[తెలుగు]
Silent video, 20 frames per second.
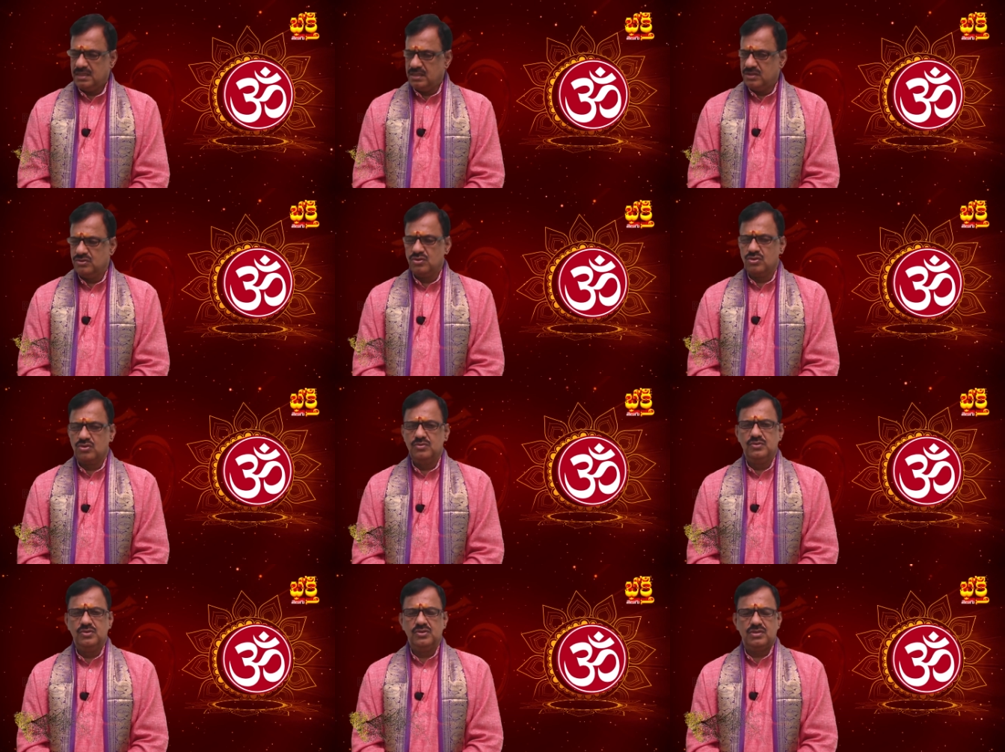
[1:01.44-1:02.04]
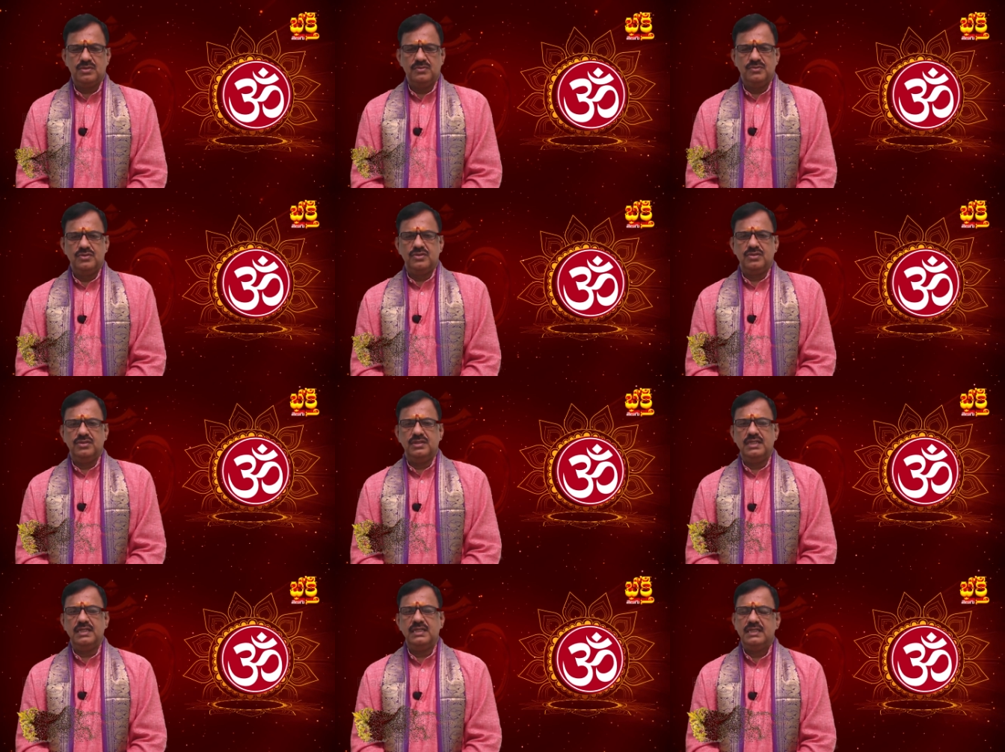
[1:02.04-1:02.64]
ఈ దుర్ముహూర్తం
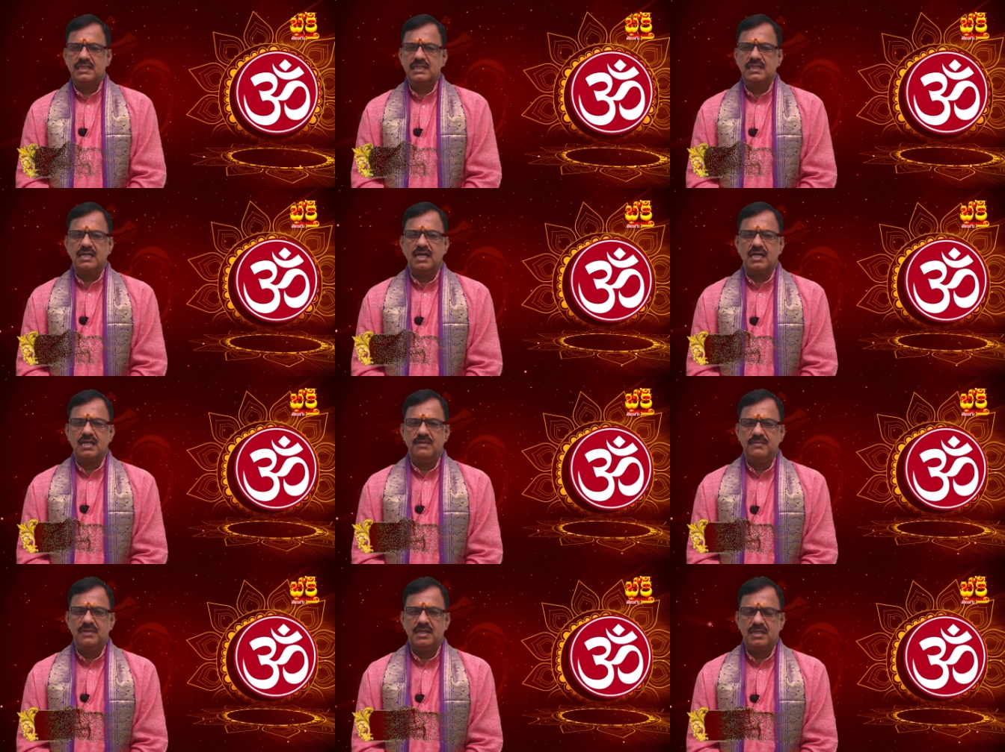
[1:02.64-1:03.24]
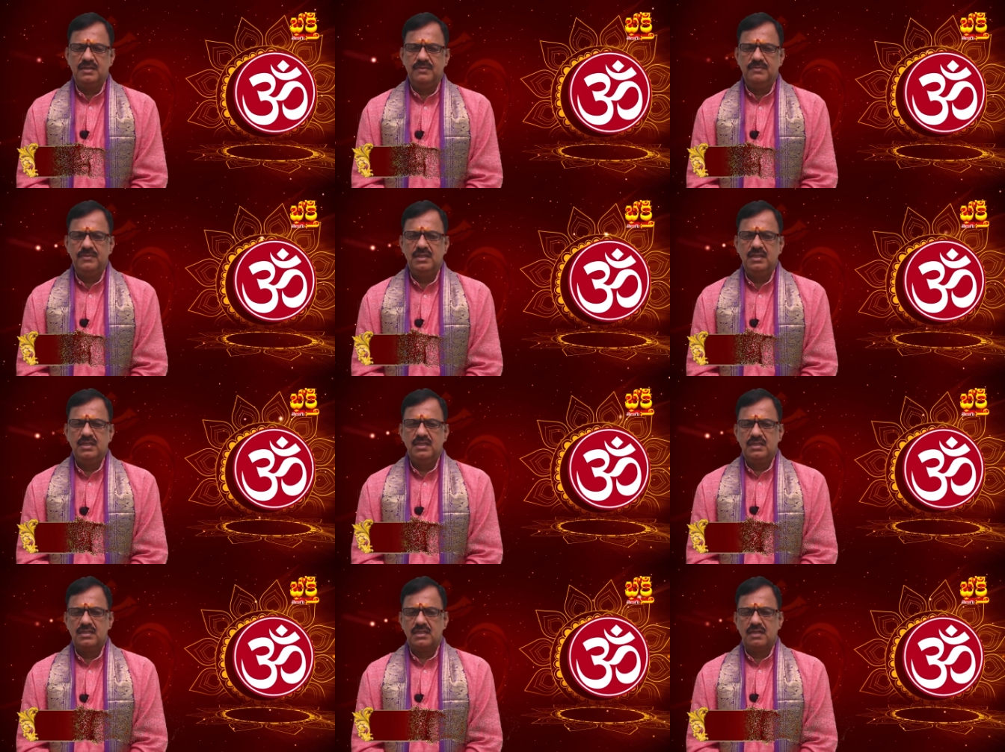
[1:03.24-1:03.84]
ఉంటుంది ఇది కాలమానం
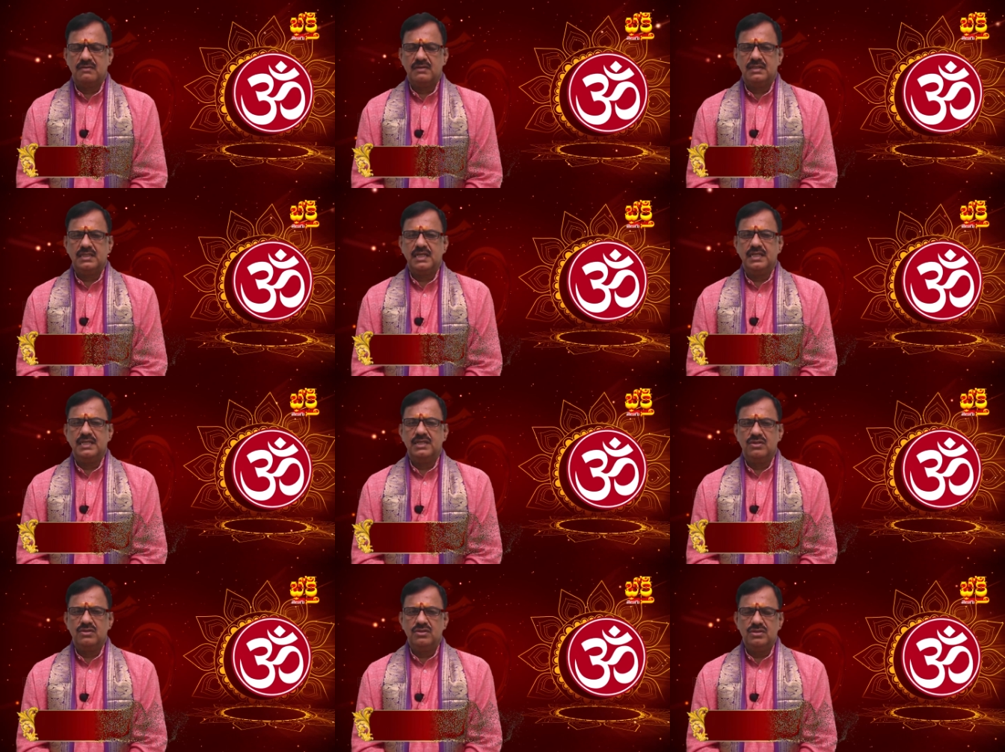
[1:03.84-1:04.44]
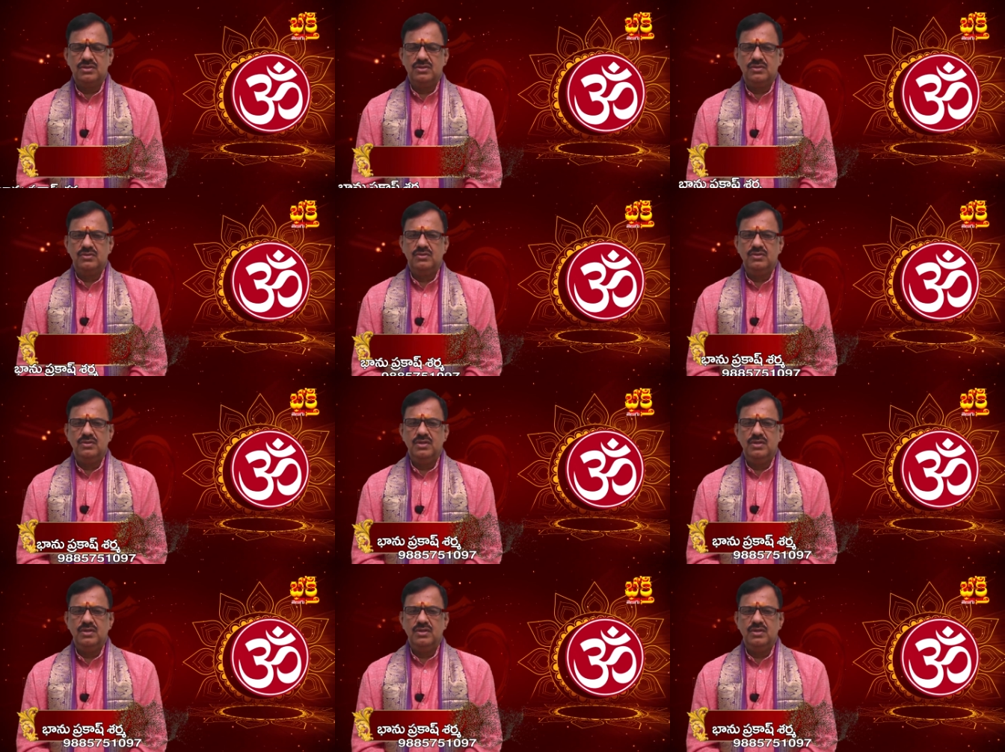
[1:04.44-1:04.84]
తర్వాత ఈరోజు